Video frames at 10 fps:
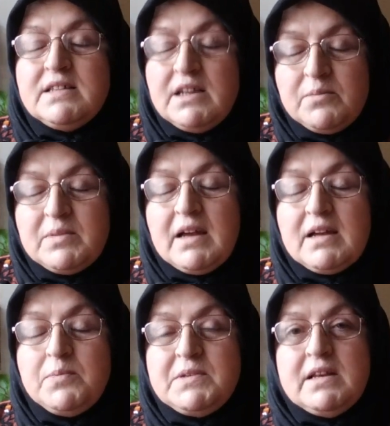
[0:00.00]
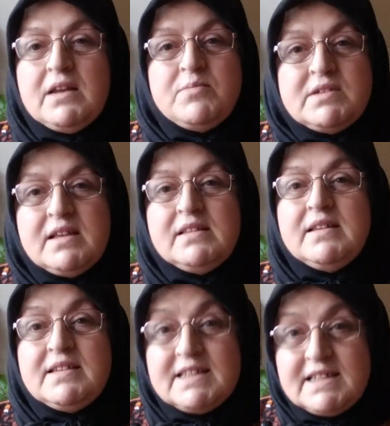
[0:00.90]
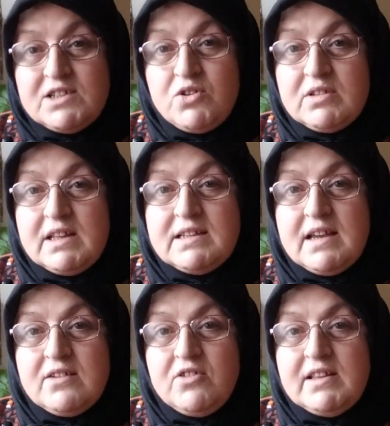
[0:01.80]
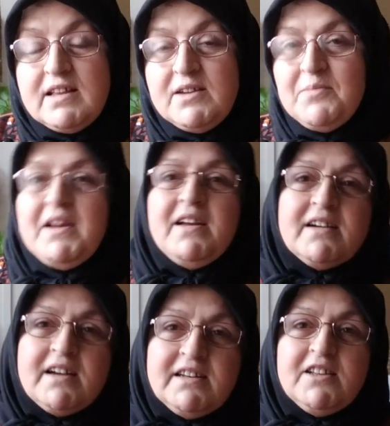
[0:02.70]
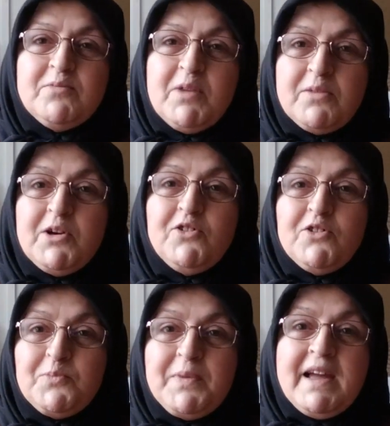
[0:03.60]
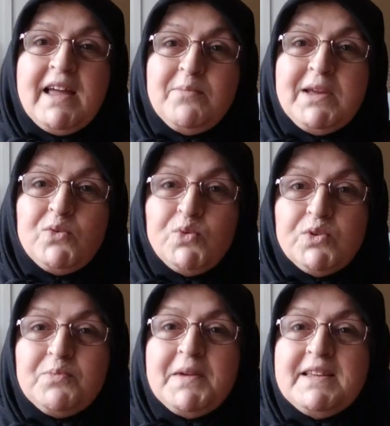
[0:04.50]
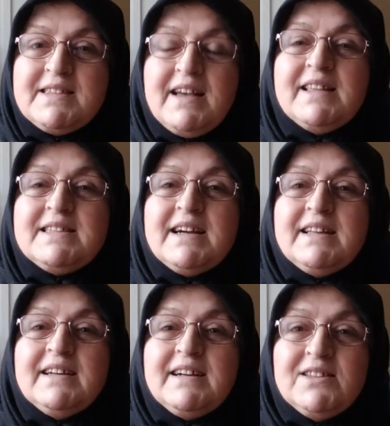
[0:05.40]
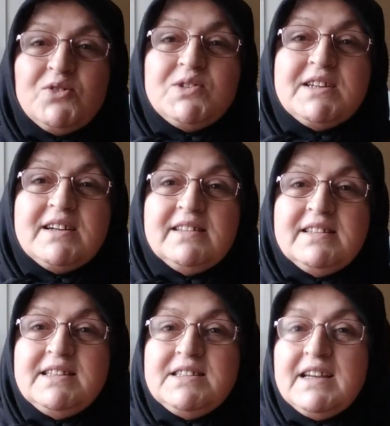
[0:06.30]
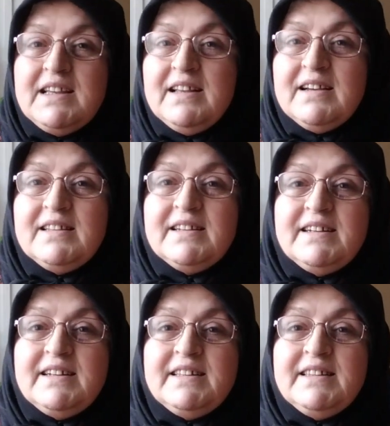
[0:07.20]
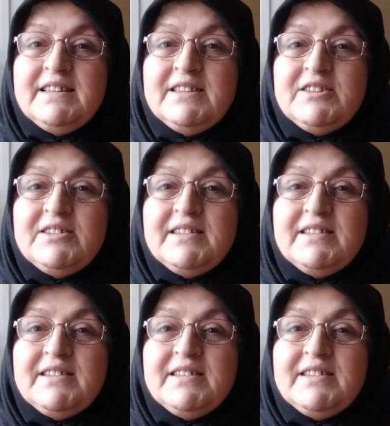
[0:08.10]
Canım takipçilerim izlediğiniz için çok teşekkür ederim. Kanalıma abone olup beğenmeyi unutmayın. Sağlıcakla kalın, hoşça kalın, çiçekli kalın.